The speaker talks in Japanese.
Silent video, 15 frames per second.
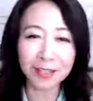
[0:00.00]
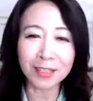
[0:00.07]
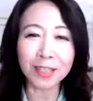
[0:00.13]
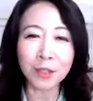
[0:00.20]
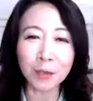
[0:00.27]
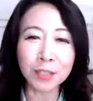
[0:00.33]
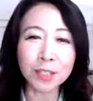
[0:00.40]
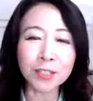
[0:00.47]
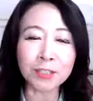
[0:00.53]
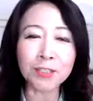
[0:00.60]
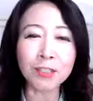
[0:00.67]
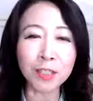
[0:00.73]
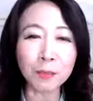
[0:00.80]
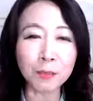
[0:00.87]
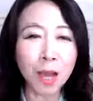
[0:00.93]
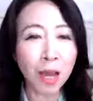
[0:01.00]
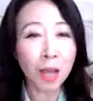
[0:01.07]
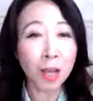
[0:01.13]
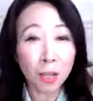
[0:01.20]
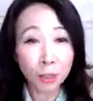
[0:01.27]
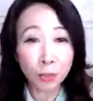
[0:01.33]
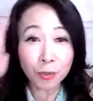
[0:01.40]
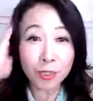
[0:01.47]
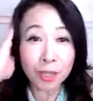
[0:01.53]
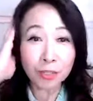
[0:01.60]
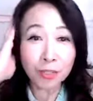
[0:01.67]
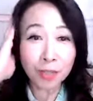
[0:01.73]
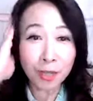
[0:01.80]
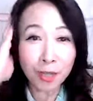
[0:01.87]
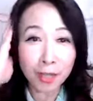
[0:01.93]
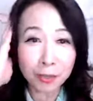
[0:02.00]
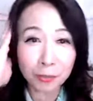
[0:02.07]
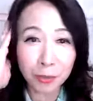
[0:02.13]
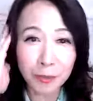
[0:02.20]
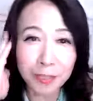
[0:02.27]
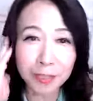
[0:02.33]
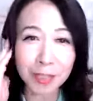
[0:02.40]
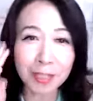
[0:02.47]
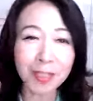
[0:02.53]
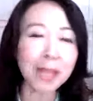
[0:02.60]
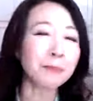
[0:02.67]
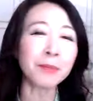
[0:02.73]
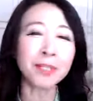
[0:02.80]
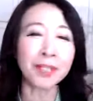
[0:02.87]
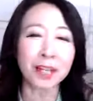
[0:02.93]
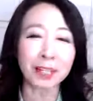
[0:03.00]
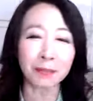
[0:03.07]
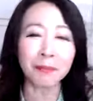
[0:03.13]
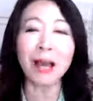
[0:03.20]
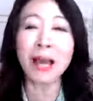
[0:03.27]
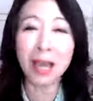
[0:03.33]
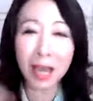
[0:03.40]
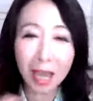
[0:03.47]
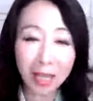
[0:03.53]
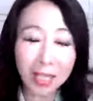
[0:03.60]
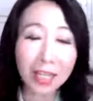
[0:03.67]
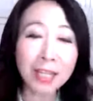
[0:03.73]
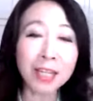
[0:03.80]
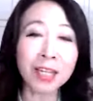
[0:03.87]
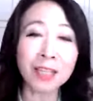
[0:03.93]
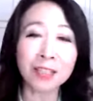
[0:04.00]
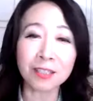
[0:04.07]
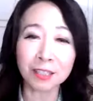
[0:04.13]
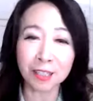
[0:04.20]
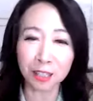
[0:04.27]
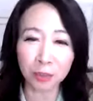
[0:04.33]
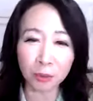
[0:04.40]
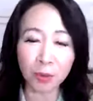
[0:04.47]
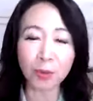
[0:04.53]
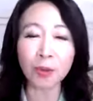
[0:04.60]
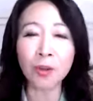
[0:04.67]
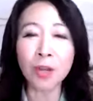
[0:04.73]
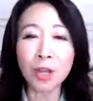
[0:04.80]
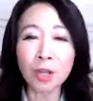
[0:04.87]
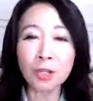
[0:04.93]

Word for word: だから私なんかも、あ、今日体重測るの忘れたみたいなのはありえないですけど、